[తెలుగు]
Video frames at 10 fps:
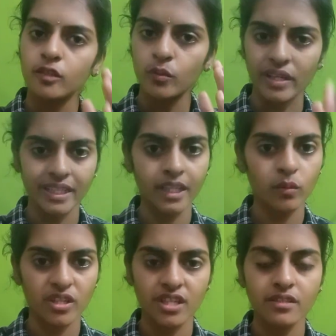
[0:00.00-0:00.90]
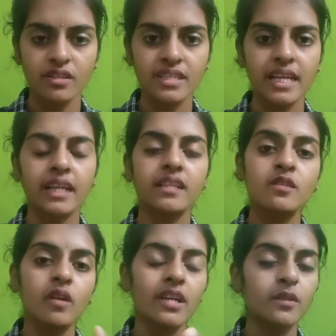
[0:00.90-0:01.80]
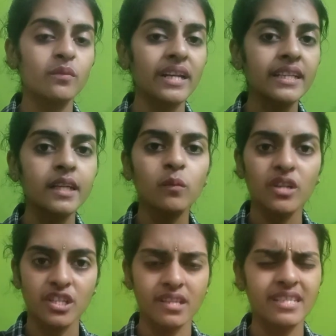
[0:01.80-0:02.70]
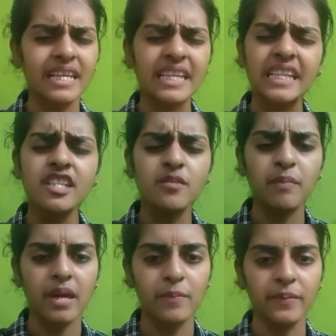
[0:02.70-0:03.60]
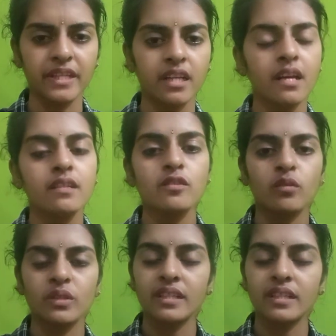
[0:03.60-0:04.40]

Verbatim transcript: ట్వంటీ క్వశ్చన్స్ వస్తాయి కదా సో ఆ ట్వంటీ క్వశ్చన్స్ ఈచ్ పేపర్ సో